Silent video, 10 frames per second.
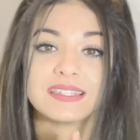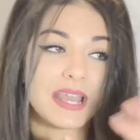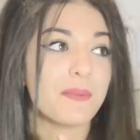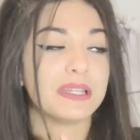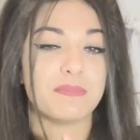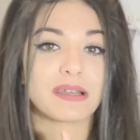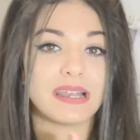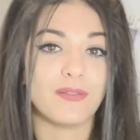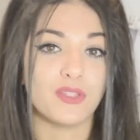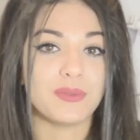Seriamente
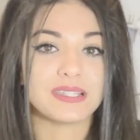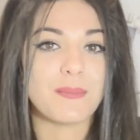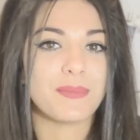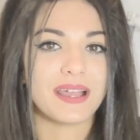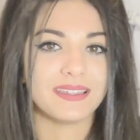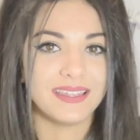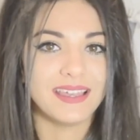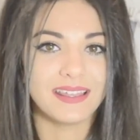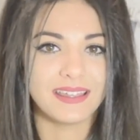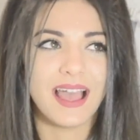parlando, mi sembra
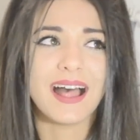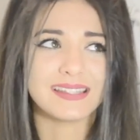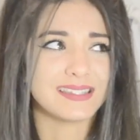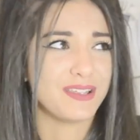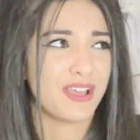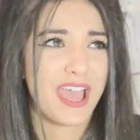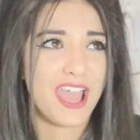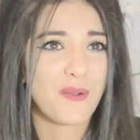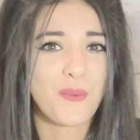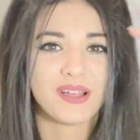ieri, anzi
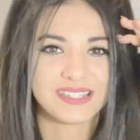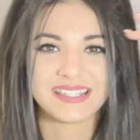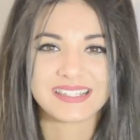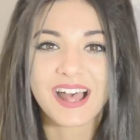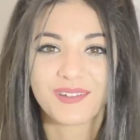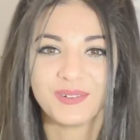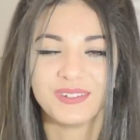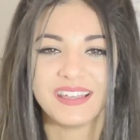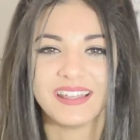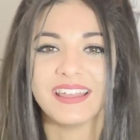è quasi stato
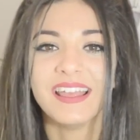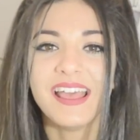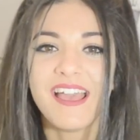ieri,